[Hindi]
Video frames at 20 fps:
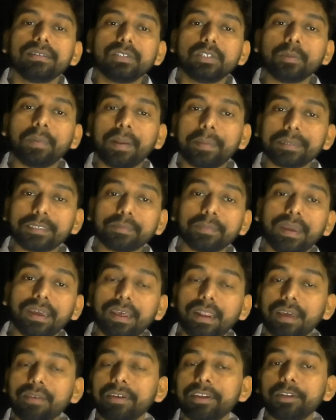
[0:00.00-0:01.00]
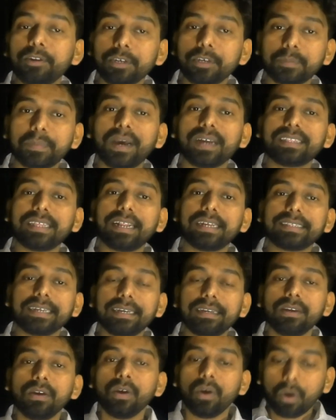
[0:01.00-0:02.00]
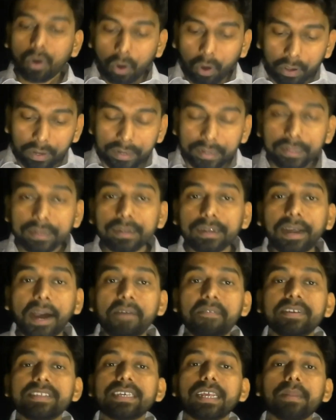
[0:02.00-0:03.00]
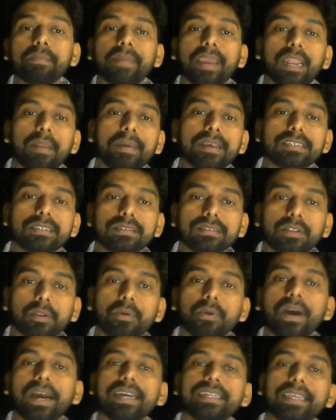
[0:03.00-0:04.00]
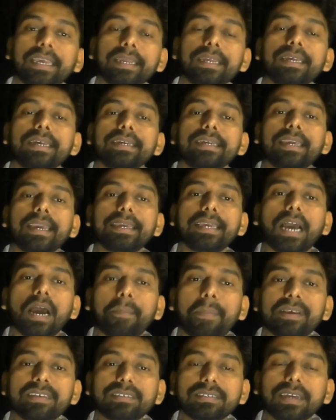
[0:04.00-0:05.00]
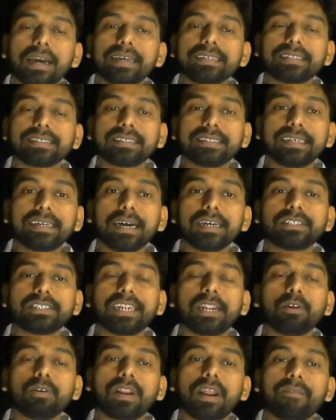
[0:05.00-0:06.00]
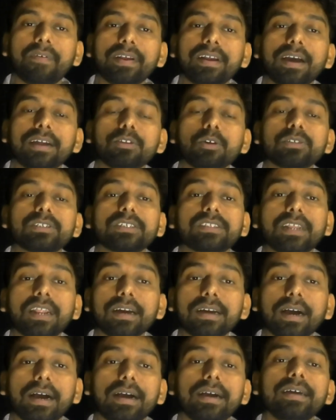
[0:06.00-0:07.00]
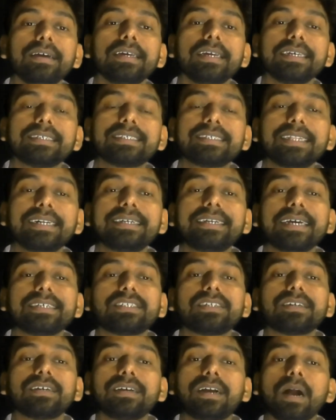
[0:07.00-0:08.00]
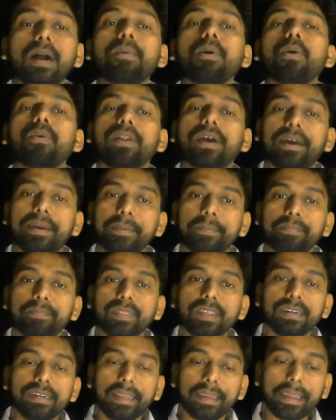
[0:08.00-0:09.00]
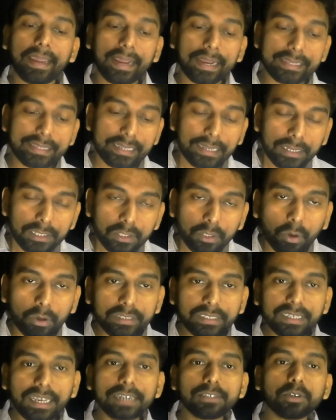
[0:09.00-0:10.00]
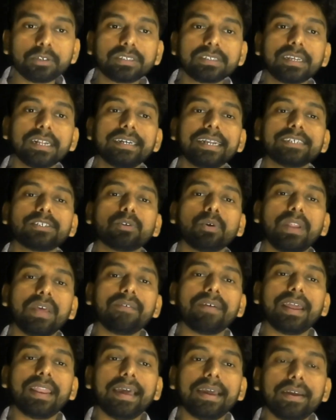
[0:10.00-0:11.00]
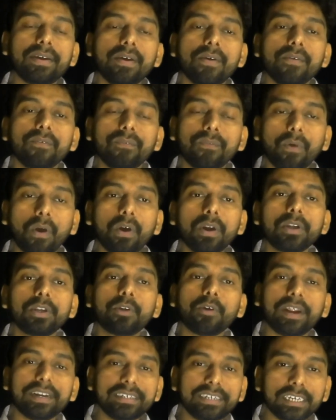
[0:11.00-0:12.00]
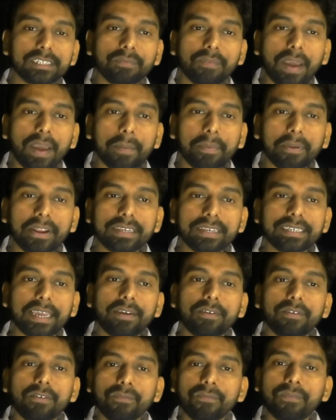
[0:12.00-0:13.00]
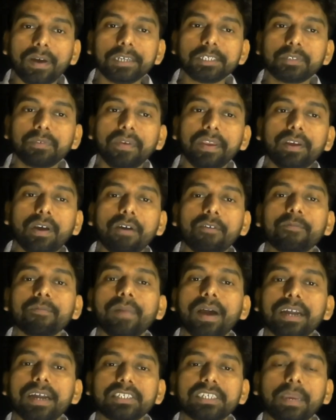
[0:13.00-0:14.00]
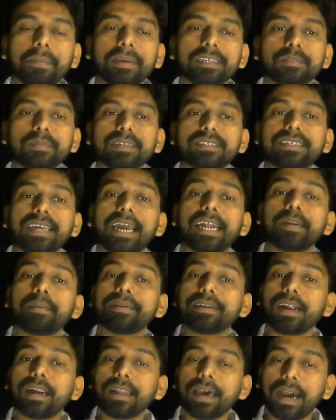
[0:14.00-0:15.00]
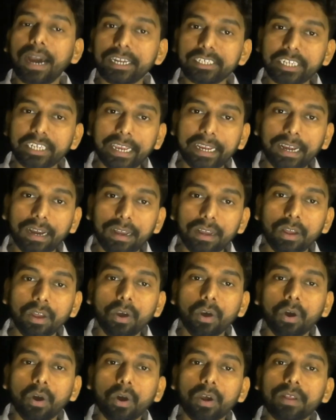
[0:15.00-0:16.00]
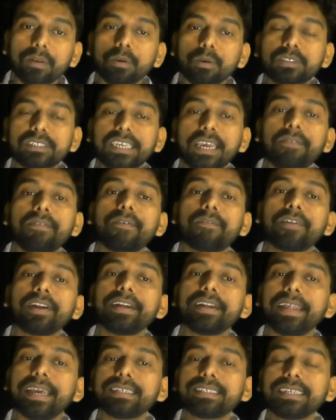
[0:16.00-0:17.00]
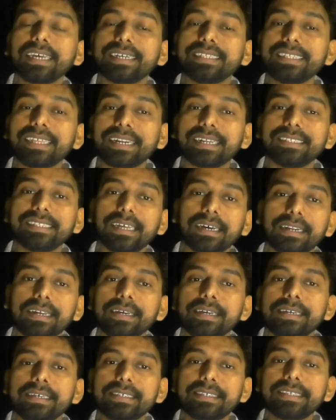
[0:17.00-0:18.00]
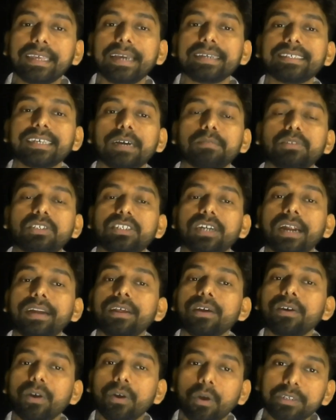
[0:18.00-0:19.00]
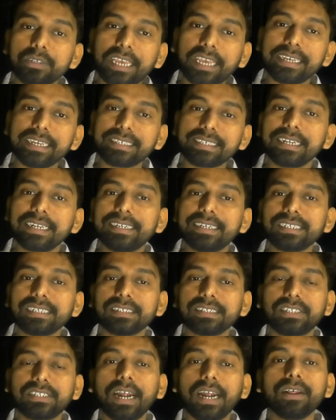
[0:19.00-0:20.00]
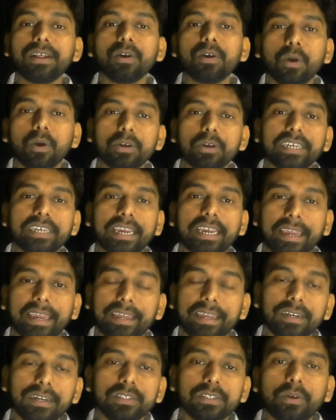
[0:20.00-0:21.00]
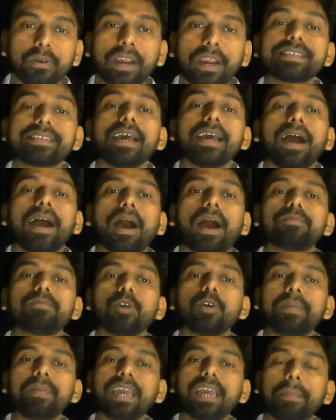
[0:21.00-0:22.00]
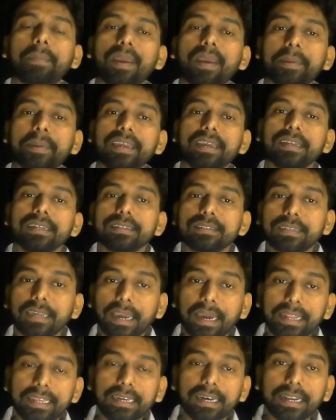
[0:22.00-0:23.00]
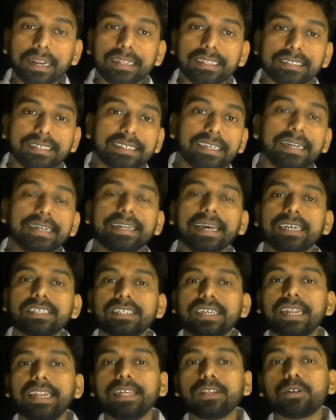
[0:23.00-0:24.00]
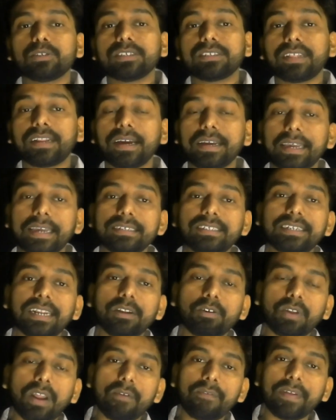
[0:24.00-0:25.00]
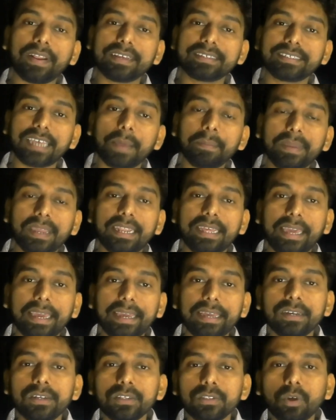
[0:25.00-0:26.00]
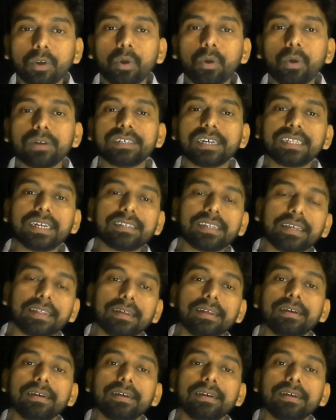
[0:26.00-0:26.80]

जो हमारे इसमें अलग वीडियो इस आते रहते हैं और काफी सारे मेल भी थ्रू आए थे कि यहाँ पे इसका एस का स्टेनोग्राफर का दो का स्किल टेस्ट कब होना ठीक है गाइस तो इसका जो स्किल टेस्ट होने वाला है वो ट्वेंटी फरवरी से फर्स्ट वीक ऑफ मार्च के बीच में इसका एडमिट कार्ड आ जाएगा और उसके 15 डेज के अंदर अंदर इसके एग्जाम स्टार्ट हो जाएंगे स्किल टेस्ट स्टार्ट हो जाएंगे तो गाइज आप जो भी यहाँ पे अभी तैयारी कर रहे थे स्किल टेस्ट के लिए दो सत्रह के स्टेनोग्राफर एग्जाम के लिए तो हमको ज्यादा